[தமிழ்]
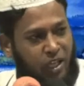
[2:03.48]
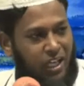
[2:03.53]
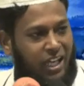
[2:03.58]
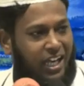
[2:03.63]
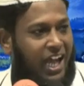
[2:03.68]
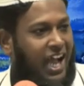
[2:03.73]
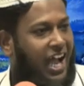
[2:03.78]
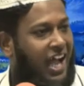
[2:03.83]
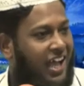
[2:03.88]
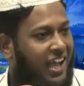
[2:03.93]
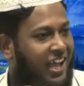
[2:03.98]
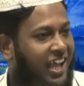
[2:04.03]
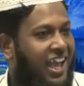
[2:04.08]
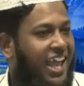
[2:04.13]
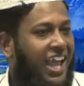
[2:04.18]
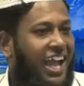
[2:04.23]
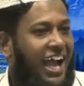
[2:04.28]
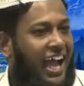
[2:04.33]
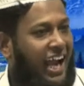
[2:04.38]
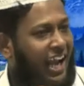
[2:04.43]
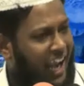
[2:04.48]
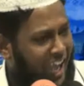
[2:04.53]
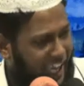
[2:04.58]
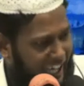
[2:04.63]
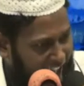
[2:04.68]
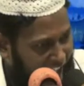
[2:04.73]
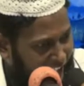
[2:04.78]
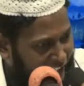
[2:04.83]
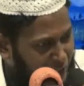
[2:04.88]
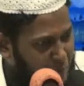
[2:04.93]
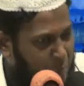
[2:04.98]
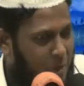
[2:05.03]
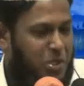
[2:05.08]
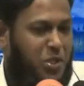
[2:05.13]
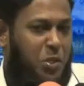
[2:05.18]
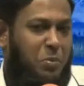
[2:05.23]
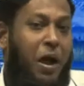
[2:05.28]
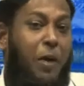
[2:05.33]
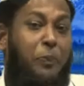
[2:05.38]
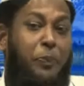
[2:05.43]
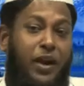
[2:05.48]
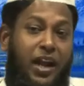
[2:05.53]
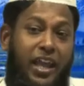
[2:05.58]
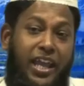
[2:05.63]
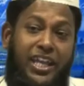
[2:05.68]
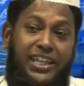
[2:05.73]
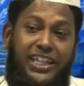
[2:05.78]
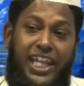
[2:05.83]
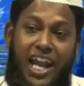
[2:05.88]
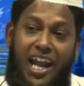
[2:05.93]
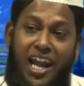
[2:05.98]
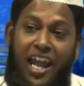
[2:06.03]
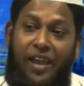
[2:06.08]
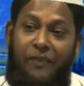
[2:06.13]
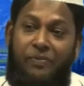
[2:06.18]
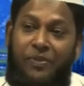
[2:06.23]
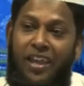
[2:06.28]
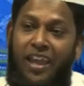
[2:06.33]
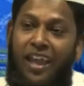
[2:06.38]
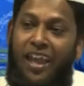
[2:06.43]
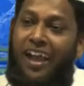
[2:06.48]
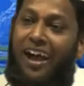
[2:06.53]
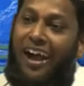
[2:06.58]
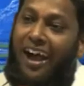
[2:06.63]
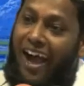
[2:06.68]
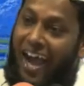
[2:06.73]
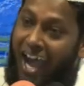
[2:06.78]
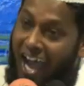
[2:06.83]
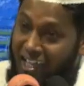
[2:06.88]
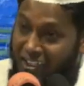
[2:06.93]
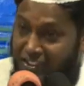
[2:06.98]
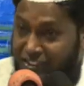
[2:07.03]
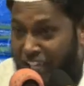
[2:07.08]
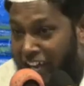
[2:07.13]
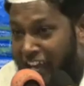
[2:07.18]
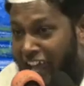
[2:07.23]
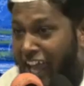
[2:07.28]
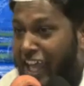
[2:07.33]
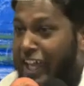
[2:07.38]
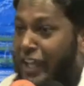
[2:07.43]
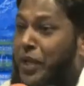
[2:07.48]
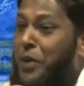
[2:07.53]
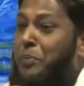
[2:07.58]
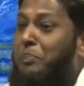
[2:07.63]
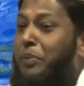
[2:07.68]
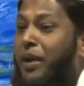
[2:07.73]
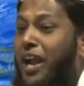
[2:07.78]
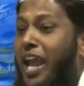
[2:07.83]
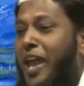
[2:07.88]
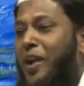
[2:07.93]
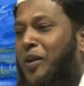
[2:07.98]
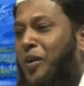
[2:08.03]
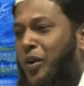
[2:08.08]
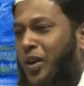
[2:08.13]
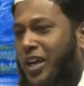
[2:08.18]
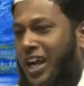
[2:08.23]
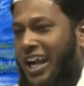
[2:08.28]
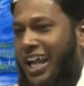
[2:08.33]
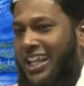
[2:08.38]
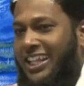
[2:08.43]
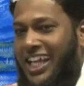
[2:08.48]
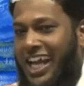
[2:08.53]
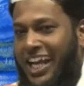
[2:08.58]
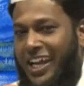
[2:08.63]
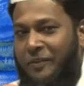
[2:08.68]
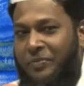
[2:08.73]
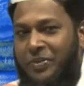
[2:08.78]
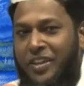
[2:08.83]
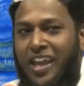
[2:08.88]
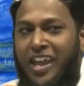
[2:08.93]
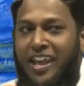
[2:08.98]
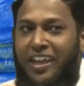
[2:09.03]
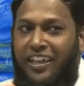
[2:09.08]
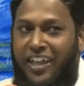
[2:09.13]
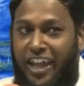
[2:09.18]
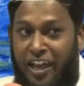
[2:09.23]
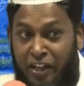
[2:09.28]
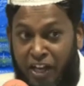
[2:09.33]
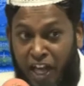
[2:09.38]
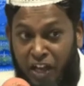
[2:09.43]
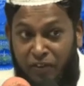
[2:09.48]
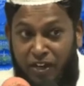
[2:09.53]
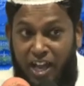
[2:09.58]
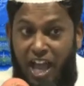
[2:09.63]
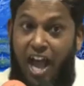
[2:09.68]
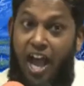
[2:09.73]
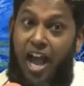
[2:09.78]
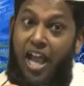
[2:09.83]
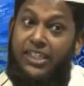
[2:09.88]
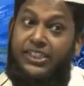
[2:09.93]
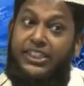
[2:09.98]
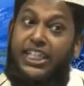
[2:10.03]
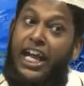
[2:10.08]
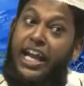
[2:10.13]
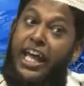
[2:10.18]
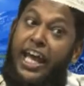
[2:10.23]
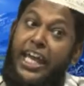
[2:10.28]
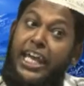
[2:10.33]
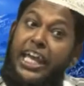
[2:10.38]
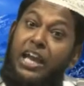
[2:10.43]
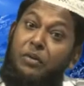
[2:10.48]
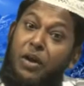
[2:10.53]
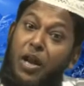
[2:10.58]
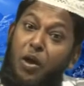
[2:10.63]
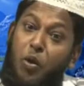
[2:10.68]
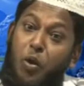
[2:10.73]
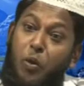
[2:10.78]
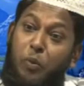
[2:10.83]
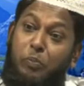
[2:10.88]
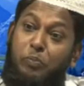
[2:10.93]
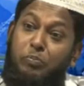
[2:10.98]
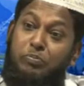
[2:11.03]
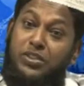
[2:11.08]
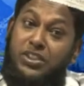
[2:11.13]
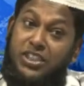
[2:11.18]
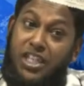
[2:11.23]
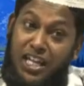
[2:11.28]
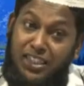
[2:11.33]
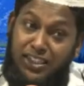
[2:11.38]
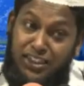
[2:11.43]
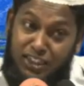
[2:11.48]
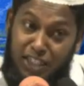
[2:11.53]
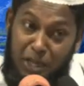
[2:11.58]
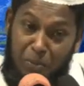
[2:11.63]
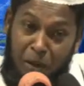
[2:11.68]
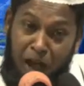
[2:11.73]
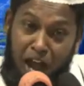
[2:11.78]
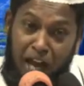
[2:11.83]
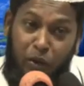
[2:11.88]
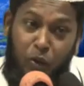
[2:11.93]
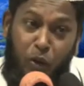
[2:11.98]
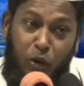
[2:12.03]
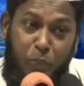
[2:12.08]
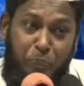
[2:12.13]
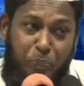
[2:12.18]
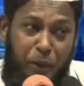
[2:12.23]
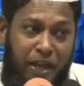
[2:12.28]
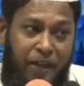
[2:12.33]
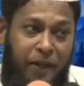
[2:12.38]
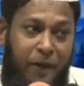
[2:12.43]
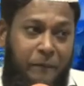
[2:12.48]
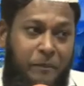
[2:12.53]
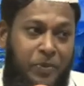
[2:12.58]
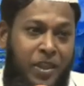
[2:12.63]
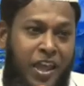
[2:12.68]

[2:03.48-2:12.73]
இல்லா அல்லாஹ் எனக்கு மட்டுமா பிள்ளைய தரல ஆயிஷா நாய்க்கும் பிள்ளைய கொடுக்கல தானே என்னை விட ஆயிஷா நாய் எவ்வளவு சிரஷ்டமான ஒரு பெண்